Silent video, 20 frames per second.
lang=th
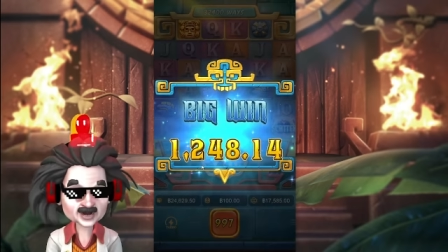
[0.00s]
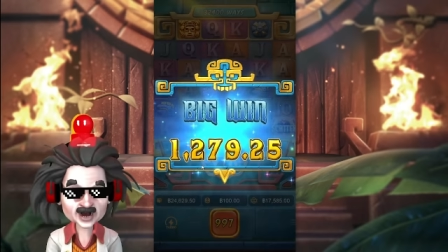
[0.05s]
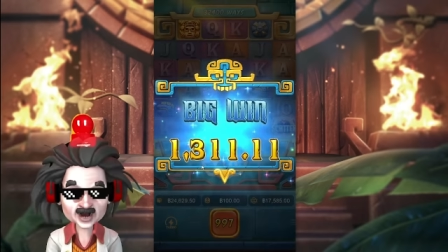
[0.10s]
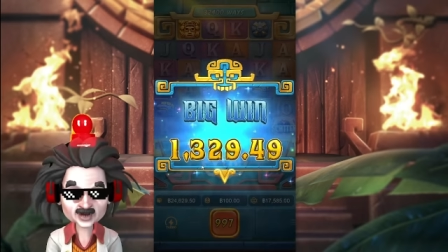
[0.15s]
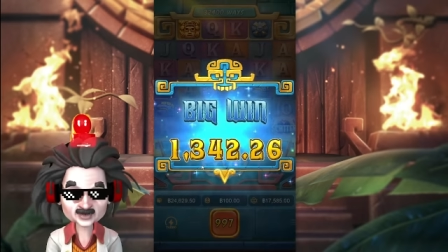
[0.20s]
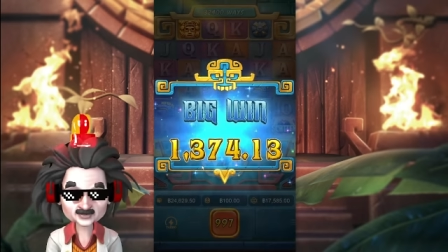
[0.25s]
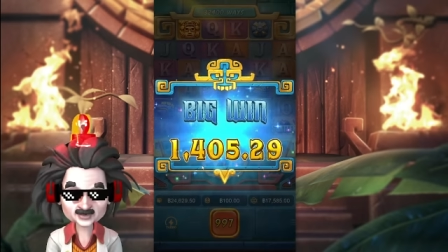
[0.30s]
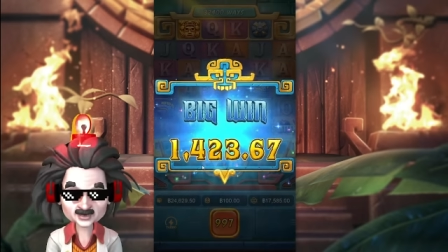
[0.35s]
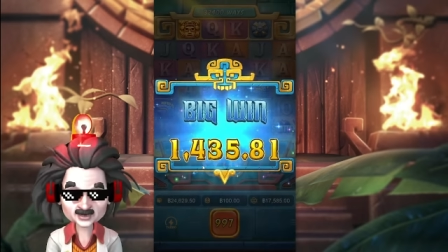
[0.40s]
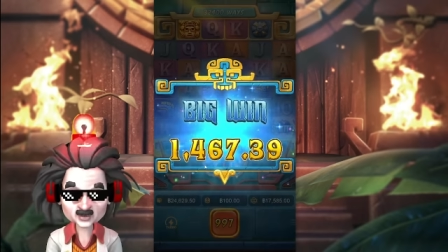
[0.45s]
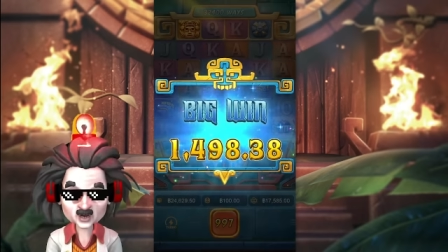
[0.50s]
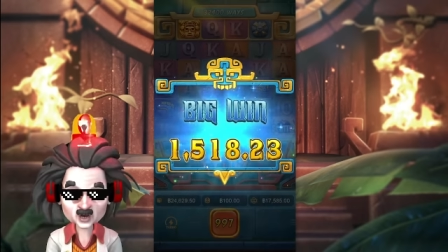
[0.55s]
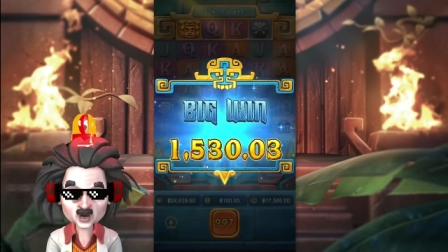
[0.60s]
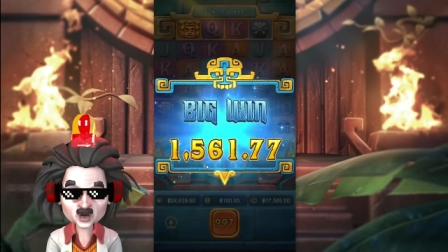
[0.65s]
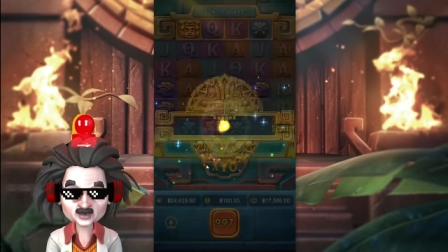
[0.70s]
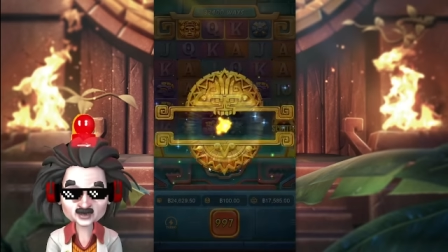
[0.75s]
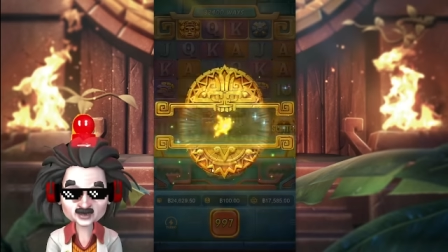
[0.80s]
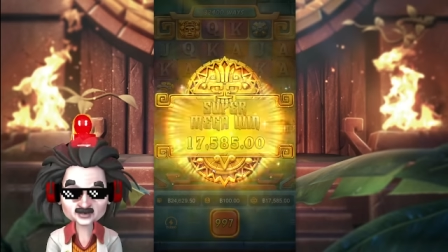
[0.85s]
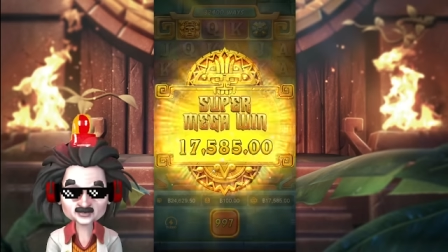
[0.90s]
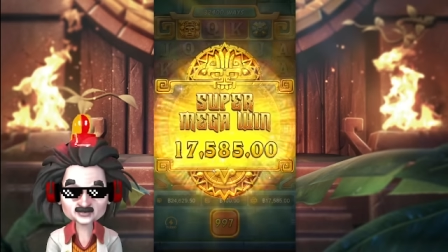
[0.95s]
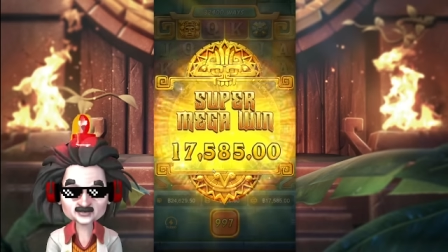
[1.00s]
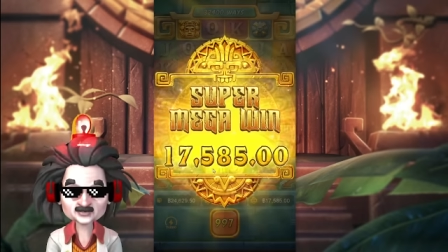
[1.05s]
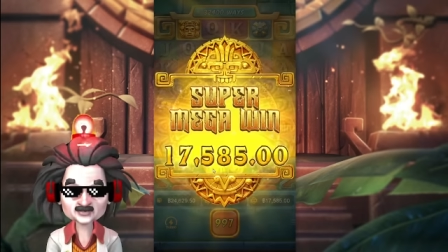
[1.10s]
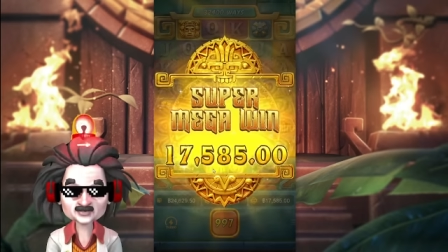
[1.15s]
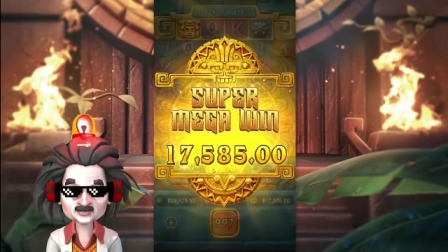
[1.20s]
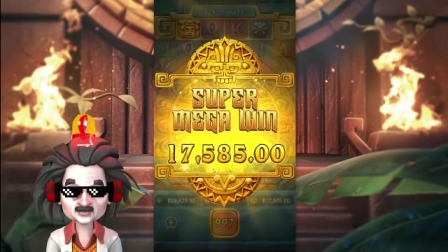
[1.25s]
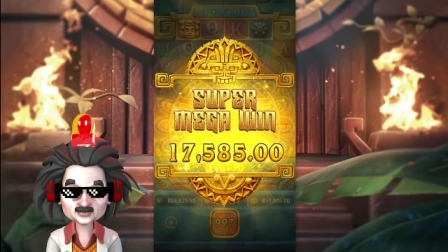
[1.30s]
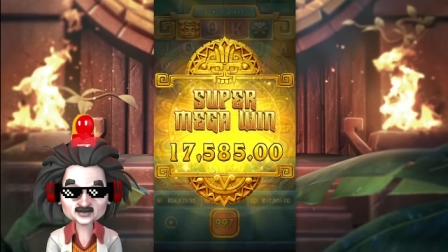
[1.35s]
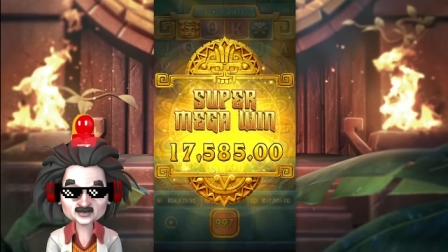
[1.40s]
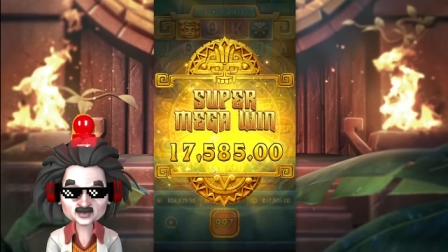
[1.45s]
นจิโก
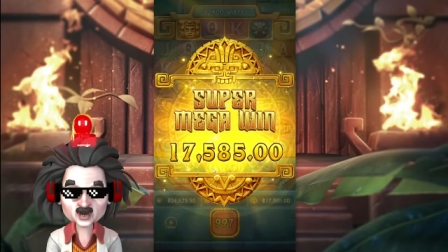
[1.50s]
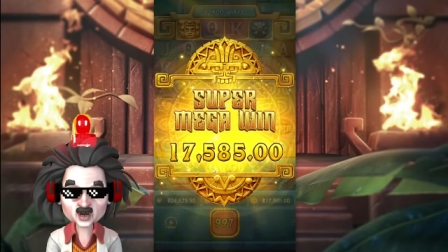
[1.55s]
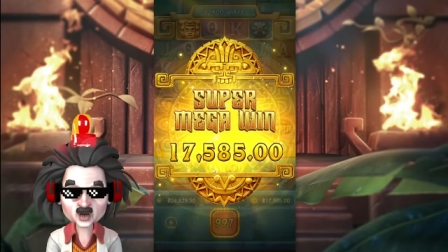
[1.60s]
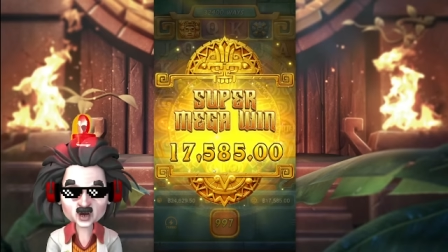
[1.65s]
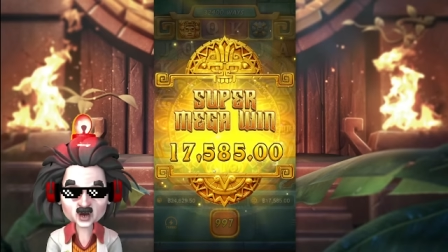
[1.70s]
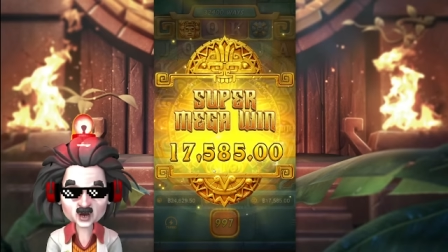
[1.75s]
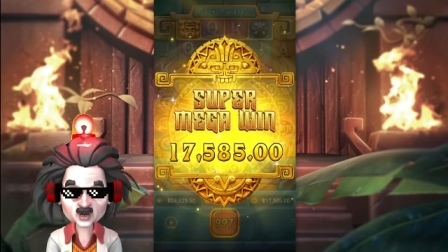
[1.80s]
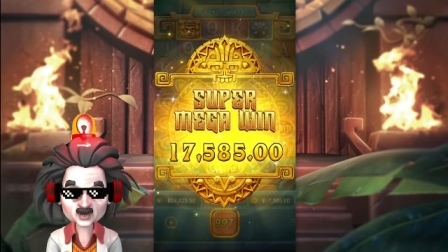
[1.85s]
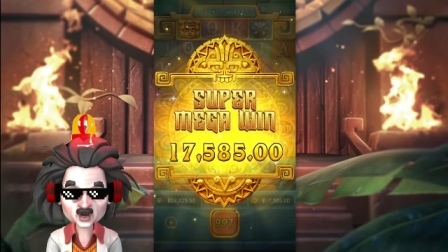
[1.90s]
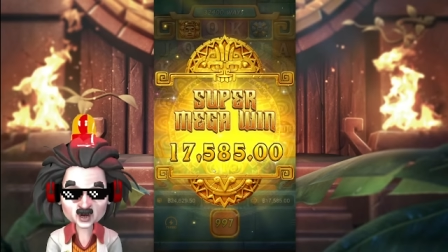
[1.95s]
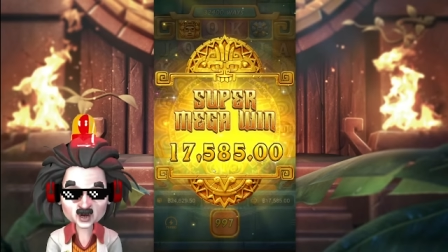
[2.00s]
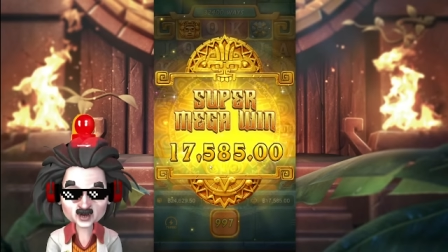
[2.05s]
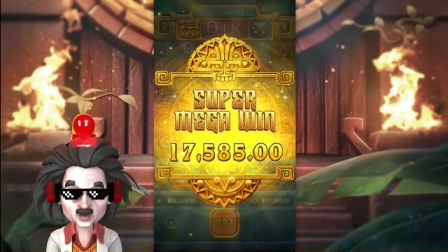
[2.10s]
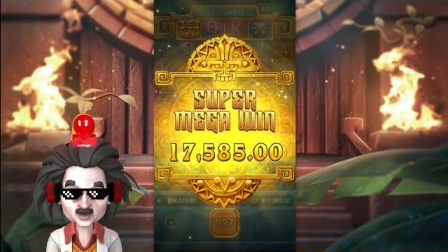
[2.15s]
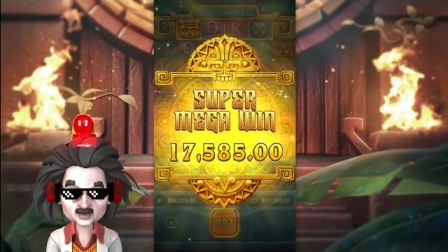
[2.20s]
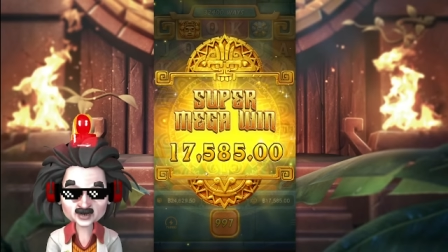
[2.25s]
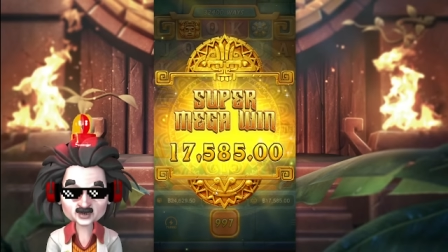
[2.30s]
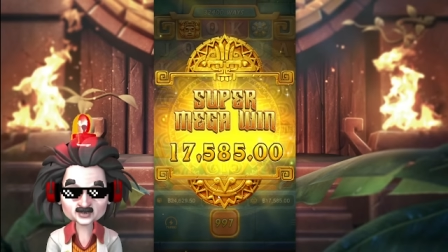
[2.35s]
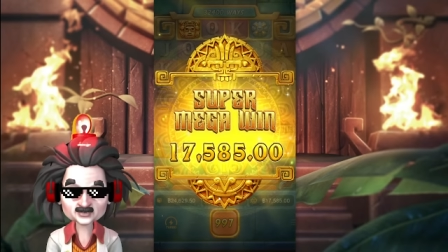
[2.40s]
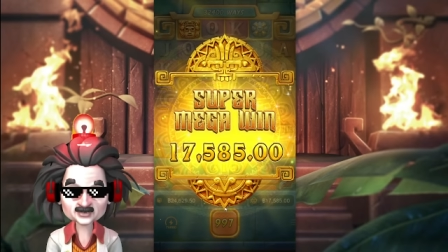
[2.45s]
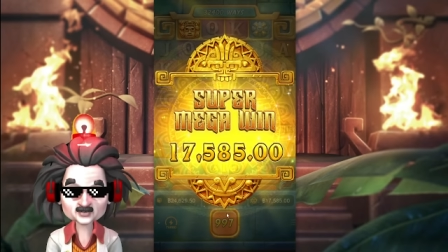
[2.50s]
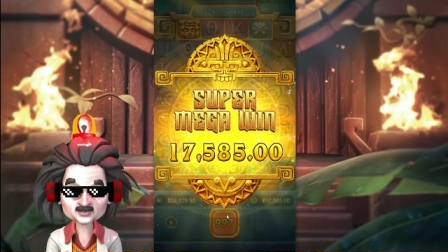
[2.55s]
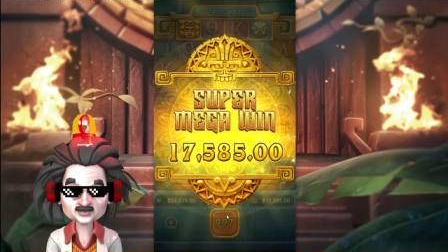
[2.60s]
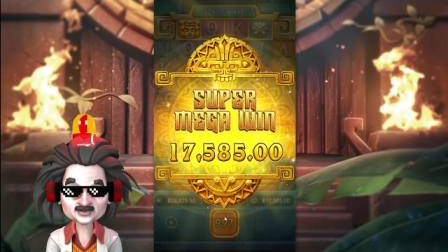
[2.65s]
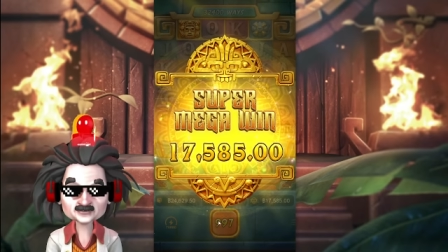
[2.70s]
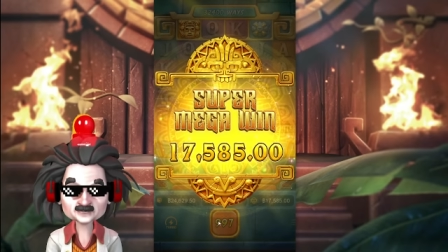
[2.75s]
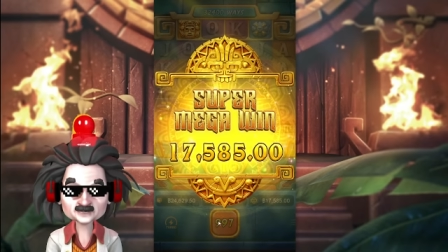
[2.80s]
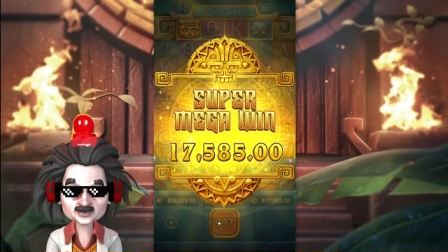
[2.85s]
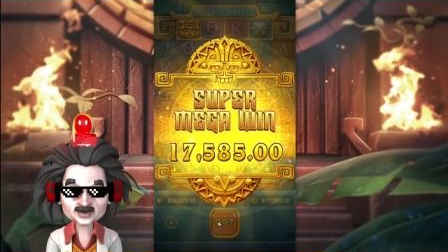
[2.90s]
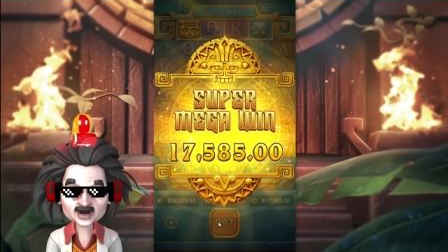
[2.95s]
โอ้ร้อยเจ็ดสิบ
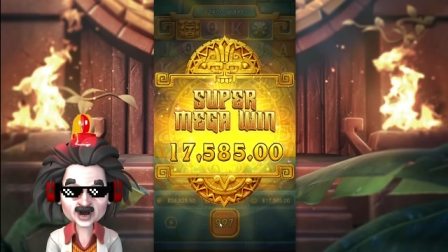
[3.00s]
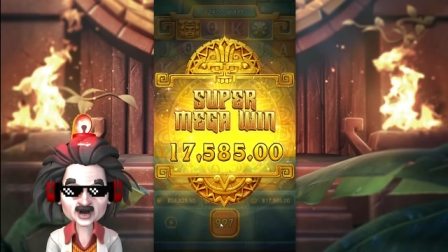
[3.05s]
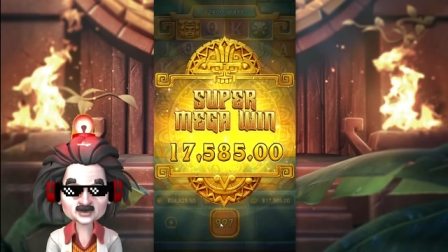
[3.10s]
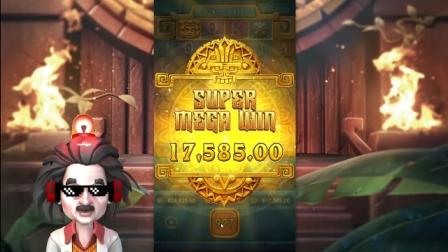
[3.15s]
เท่า